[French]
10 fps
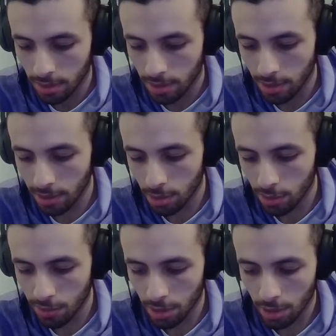Les
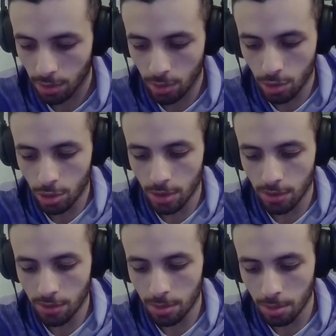covers que Gaucho avait
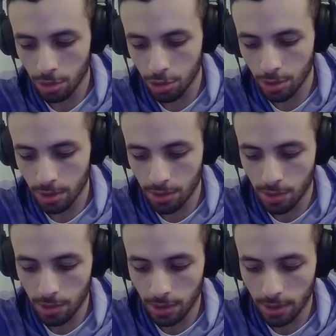fait pour le Shonen
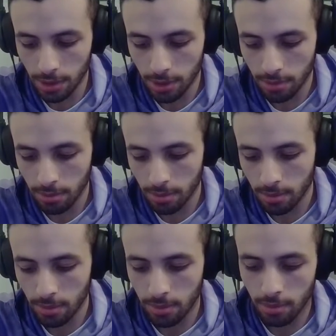Sunday.
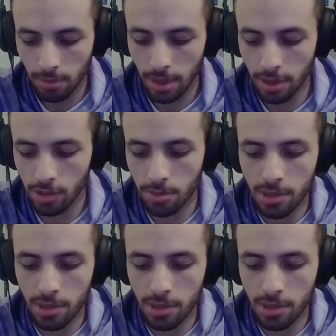Par exemple